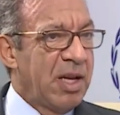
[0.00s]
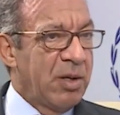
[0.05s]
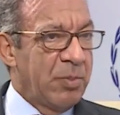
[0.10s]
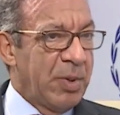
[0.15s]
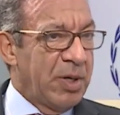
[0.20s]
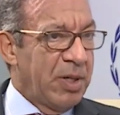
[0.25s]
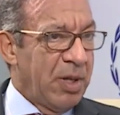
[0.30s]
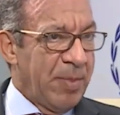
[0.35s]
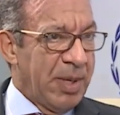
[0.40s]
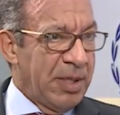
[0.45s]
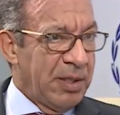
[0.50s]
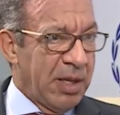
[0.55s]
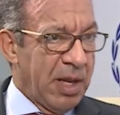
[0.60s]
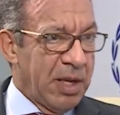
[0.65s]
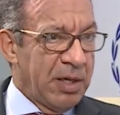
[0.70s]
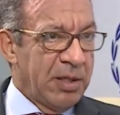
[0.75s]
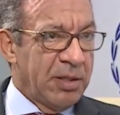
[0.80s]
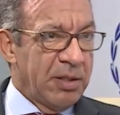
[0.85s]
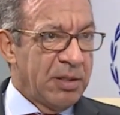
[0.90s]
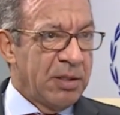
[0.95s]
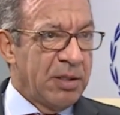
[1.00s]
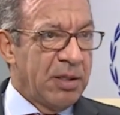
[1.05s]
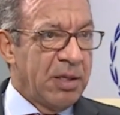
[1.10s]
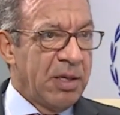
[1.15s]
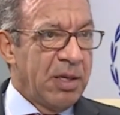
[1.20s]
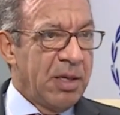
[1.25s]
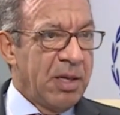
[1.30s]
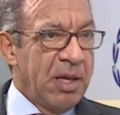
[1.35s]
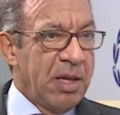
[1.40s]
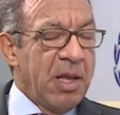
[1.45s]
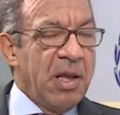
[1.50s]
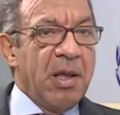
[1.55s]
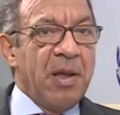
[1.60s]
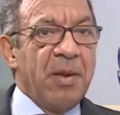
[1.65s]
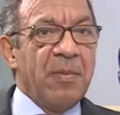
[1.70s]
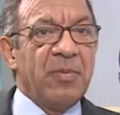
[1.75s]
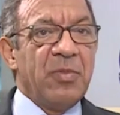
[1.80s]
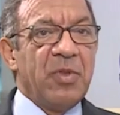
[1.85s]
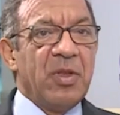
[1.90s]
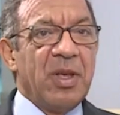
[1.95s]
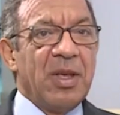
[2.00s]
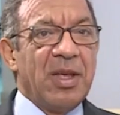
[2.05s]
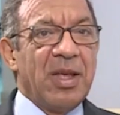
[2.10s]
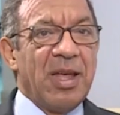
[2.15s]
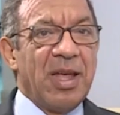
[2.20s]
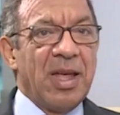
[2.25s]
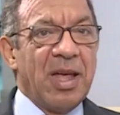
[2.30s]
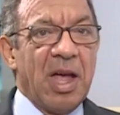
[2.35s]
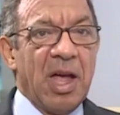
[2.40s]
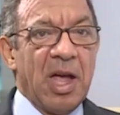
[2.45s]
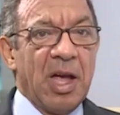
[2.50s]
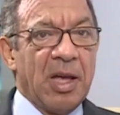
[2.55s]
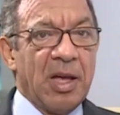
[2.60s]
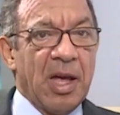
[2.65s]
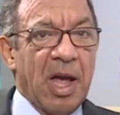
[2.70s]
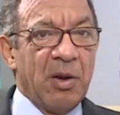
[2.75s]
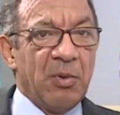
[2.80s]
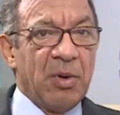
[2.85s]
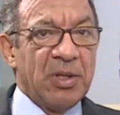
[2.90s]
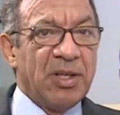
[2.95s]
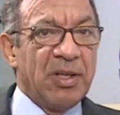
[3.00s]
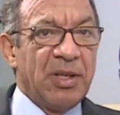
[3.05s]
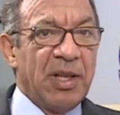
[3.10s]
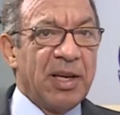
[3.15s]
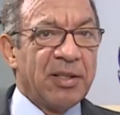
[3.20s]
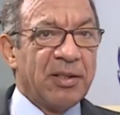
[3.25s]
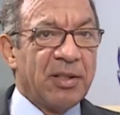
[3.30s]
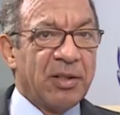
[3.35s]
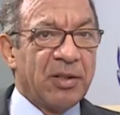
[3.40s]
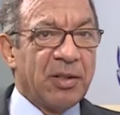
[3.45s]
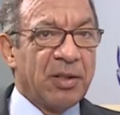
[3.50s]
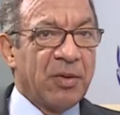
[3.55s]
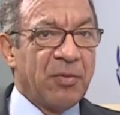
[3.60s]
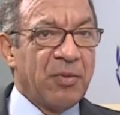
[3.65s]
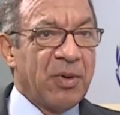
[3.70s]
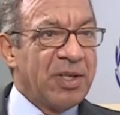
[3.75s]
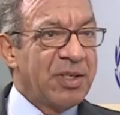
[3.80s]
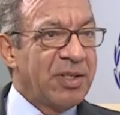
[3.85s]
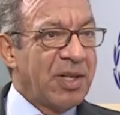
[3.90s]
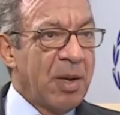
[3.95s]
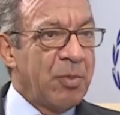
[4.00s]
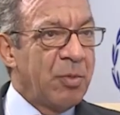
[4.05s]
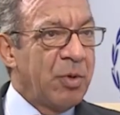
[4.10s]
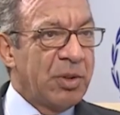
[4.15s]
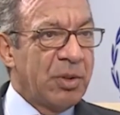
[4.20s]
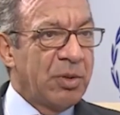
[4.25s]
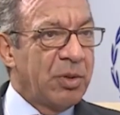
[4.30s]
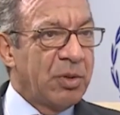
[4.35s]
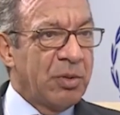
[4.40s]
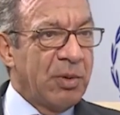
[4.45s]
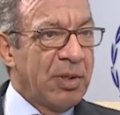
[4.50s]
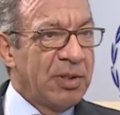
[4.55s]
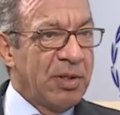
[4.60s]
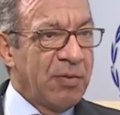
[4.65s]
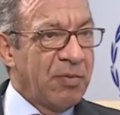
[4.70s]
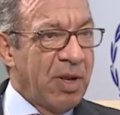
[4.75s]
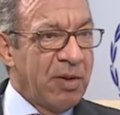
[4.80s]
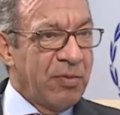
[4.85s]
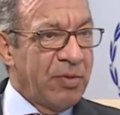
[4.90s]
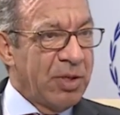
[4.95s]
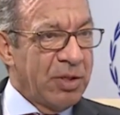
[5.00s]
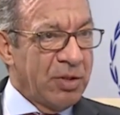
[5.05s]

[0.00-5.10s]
أنا سعيد جداً لرؤيتي الكثير من البرلمانيين الشباب